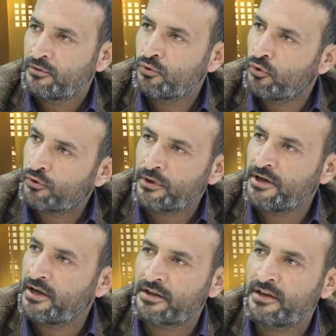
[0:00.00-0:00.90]

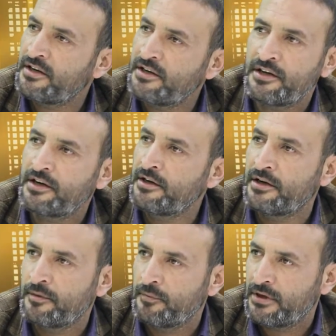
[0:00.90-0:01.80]
नौकरी करने की टिकट
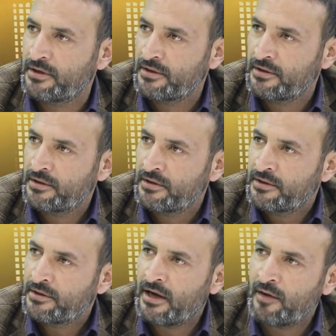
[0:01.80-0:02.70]
नहीं
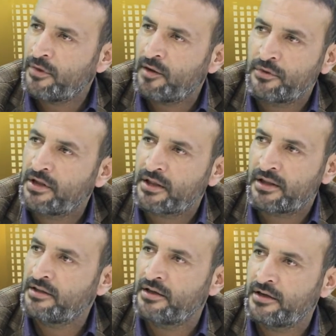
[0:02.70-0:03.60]
मिली यहाँ पे हम
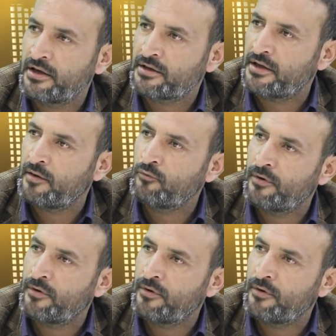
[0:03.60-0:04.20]
सियासत नहीं करते हम